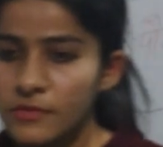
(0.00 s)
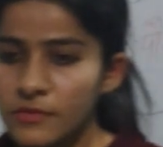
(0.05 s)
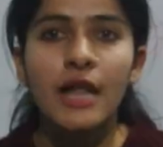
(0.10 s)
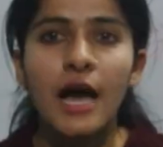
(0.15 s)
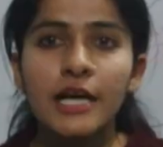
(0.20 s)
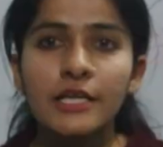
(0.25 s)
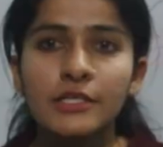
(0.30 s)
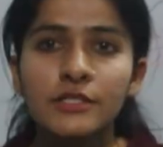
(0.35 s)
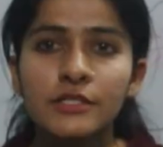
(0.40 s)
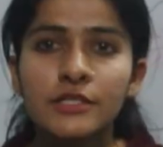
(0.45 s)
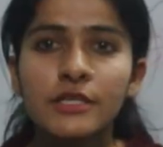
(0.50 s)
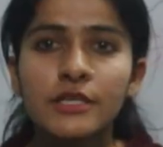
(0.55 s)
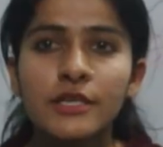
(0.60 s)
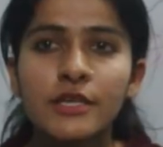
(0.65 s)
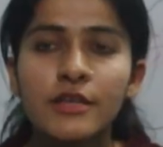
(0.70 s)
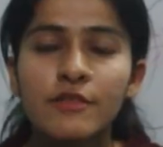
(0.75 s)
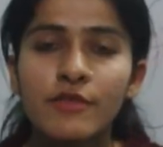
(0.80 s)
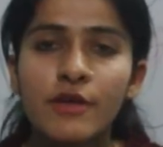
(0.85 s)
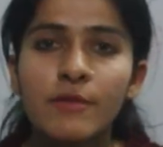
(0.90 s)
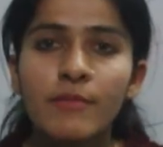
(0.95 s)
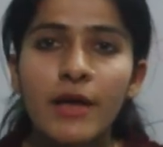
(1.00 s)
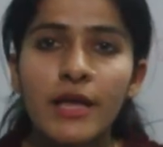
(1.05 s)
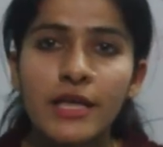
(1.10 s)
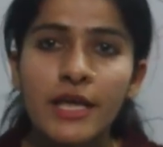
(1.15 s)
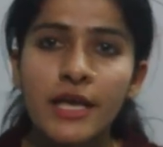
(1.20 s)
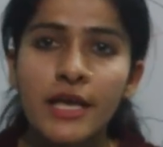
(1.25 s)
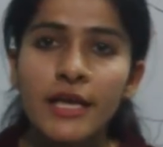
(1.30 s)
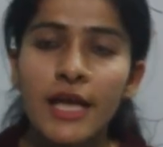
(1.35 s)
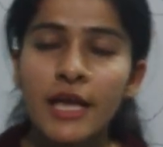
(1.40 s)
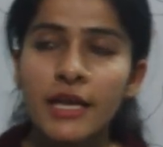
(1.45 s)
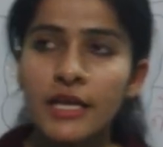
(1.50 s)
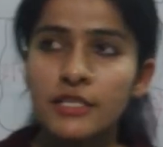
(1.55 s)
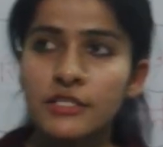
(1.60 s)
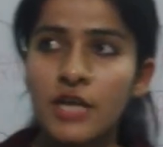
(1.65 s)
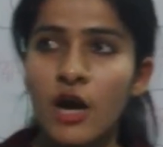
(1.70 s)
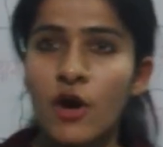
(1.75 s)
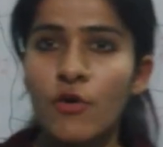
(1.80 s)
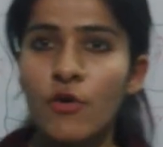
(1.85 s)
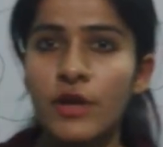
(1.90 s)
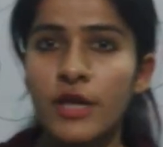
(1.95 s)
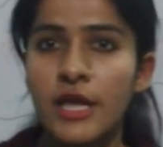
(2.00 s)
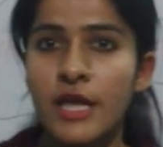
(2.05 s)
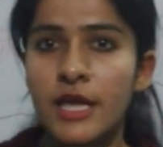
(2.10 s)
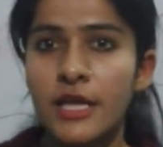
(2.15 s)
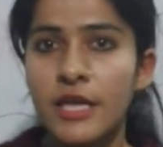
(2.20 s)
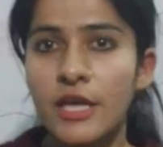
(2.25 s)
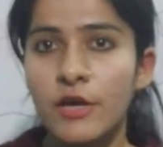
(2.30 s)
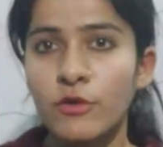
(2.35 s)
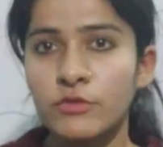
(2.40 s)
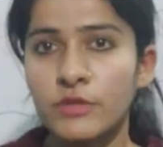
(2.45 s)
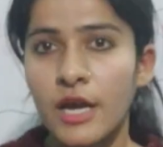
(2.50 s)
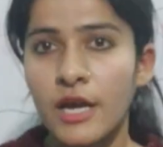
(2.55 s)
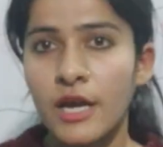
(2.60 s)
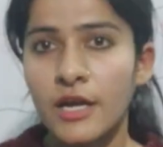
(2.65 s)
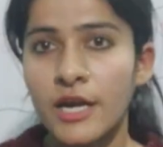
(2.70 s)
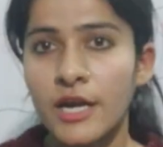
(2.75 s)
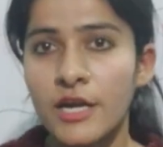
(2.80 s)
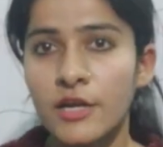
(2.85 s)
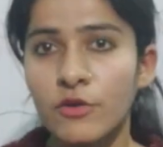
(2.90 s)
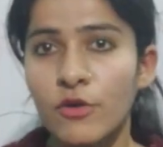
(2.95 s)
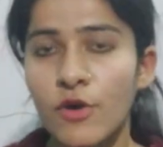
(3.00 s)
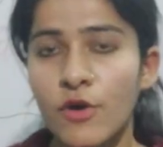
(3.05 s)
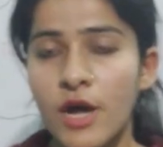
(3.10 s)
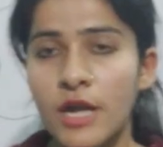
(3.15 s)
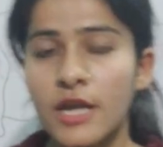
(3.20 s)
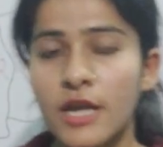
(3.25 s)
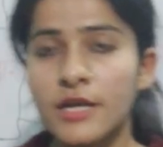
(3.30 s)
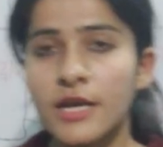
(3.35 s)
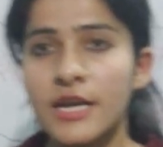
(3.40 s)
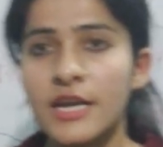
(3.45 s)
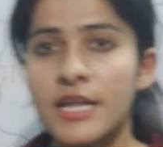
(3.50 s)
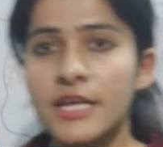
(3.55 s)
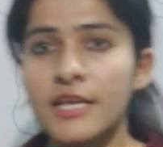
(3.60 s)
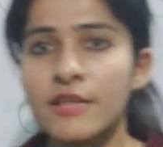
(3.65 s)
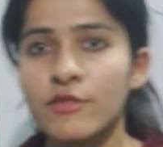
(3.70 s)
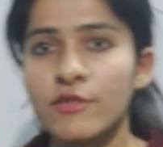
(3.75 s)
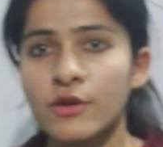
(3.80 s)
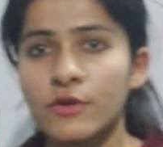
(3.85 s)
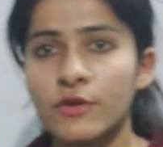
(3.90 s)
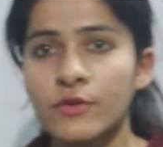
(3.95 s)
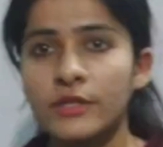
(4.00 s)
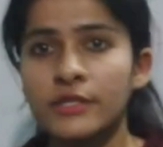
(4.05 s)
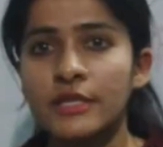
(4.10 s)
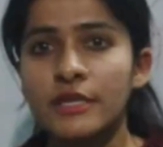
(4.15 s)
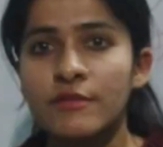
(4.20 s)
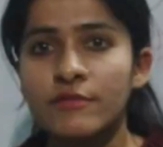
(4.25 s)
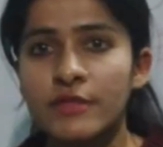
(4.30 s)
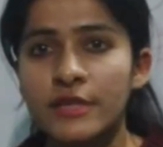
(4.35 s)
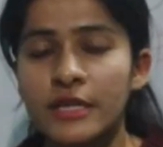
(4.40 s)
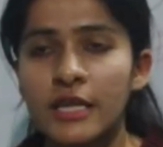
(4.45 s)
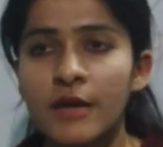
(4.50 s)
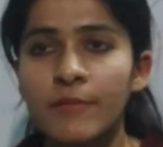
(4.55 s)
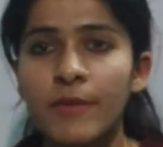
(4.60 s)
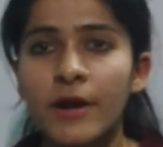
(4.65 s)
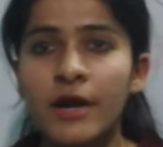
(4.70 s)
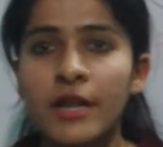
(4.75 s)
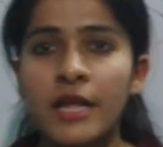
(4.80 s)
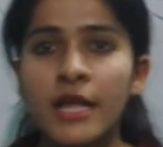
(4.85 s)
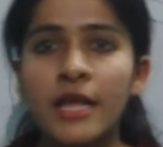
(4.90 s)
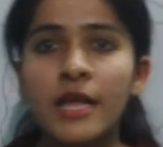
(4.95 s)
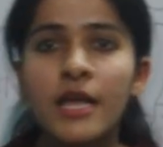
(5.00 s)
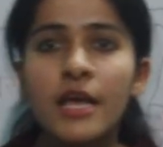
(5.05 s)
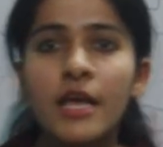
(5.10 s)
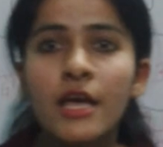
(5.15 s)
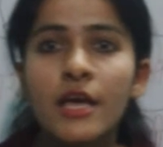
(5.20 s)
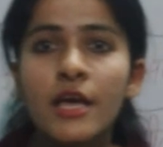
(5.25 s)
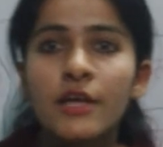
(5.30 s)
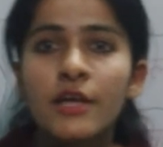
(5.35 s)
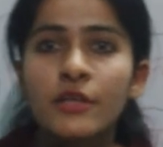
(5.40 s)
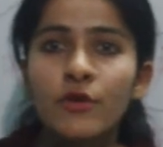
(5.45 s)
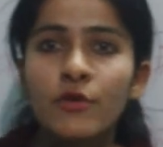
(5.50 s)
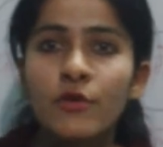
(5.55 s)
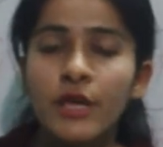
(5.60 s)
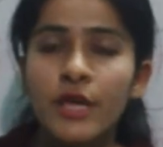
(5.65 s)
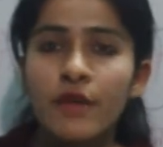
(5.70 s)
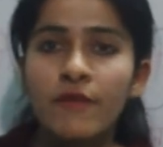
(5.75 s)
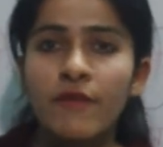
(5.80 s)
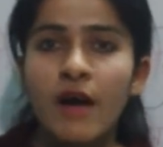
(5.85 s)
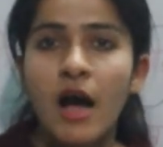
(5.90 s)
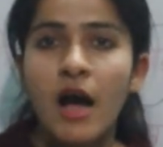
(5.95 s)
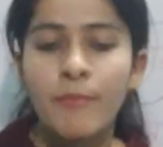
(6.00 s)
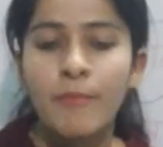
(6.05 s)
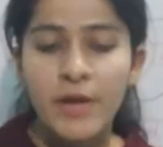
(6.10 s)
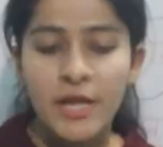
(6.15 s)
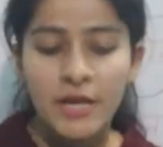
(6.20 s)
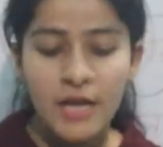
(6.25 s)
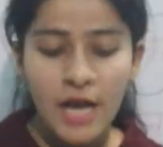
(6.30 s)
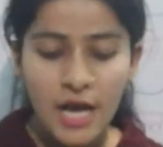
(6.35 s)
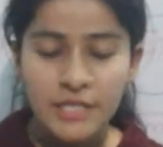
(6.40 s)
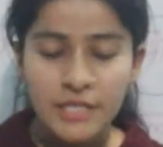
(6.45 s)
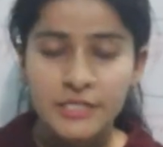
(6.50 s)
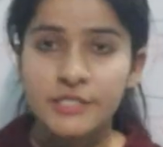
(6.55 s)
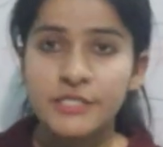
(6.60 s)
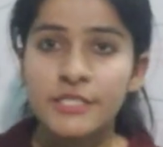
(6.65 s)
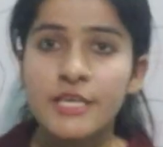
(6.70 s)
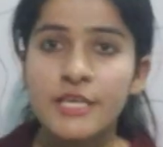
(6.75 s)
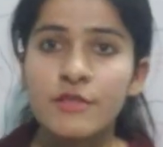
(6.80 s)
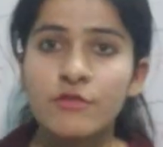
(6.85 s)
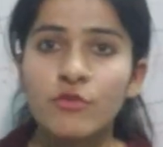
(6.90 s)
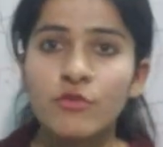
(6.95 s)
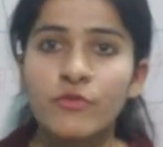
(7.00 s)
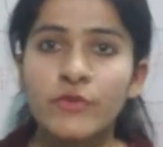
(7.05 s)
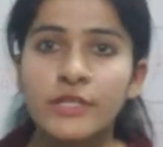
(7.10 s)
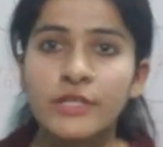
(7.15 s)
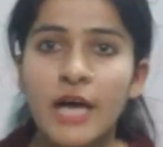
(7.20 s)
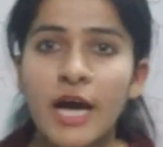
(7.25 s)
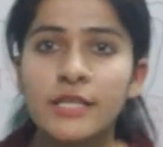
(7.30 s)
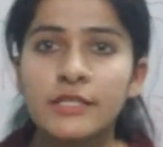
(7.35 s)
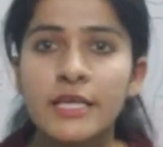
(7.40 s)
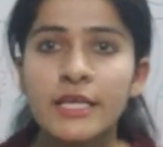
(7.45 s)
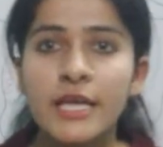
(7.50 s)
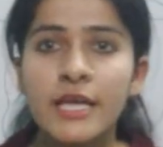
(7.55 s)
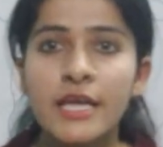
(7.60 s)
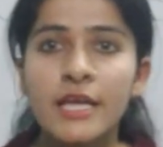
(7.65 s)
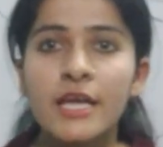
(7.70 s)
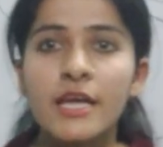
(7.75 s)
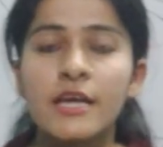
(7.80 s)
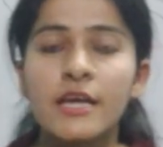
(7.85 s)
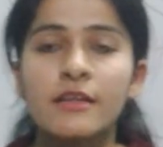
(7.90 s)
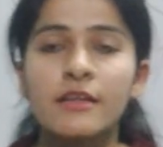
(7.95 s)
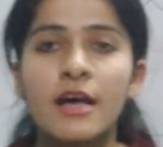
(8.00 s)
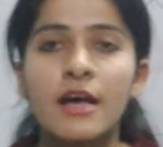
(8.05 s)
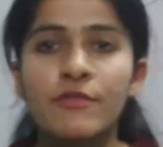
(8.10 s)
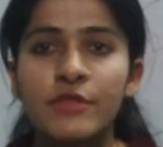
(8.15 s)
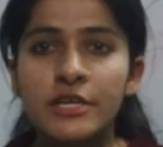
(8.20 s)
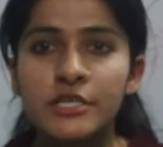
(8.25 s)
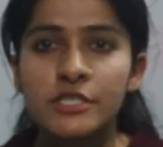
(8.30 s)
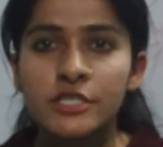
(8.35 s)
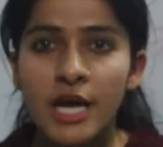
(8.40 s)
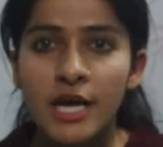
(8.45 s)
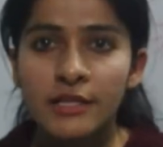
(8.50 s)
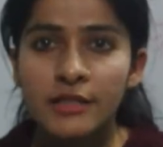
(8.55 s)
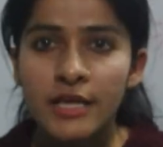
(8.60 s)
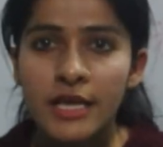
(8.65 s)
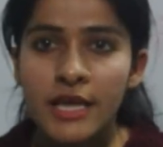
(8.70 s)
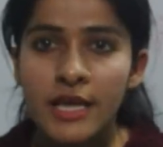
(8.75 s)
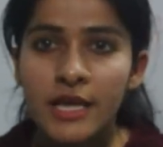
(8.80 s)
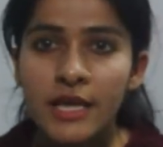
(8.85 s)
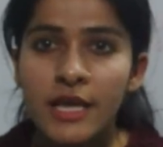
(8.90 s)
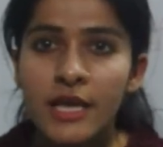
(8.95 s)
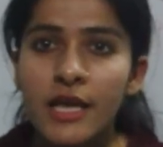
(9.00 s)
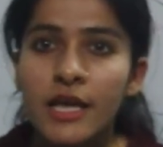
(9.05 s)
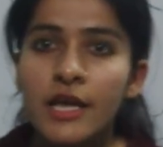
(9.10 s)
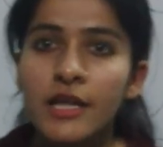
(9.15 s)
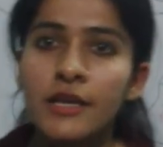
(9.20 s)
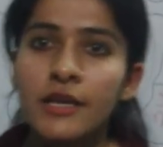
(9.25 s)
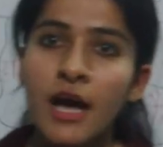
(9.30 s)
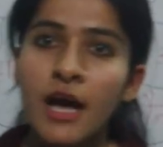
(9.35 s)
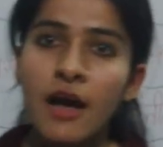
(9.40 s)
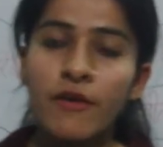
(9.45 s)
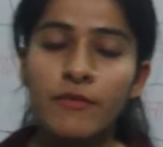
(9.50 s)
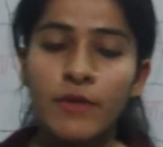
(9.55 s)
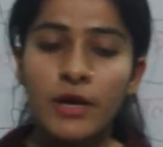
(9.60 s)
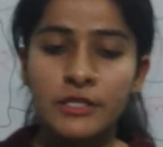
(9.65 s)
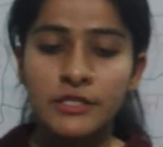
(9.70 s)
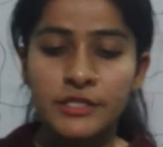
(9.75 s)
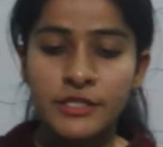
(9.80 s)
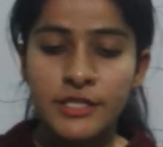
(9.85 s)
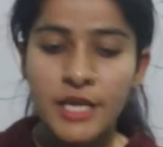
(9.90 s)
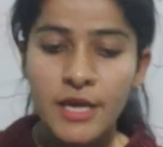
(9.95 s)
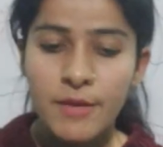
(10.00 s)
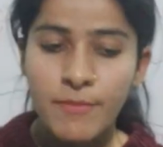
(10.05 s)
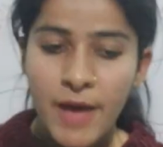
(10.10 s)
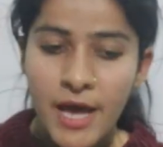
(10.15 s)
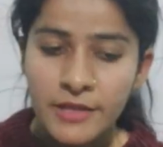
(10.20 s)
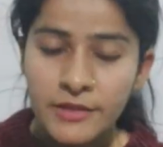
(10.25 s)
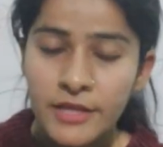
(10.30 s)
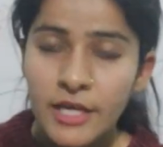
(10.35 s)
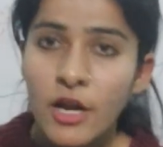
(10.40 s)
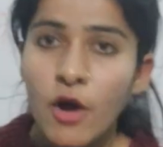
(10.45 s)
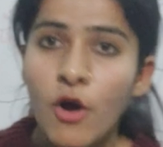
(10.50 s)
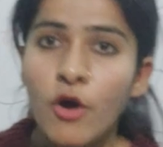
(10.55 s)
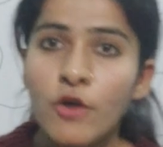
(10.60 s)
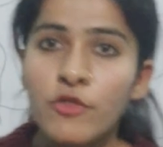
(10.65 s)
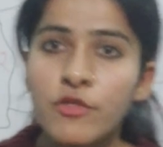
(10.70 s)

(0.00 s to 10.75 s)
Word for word: लास्ट रीज़न मैं ये कहना चाहूँगी कि उत्तराखंड को अलग करने की ज़रूरत इसीलिए पड़ी क्योंकि वहाँ पे ना अच्छी सुविधा थी ना शिक्षा थी ना अच्छे बेहतर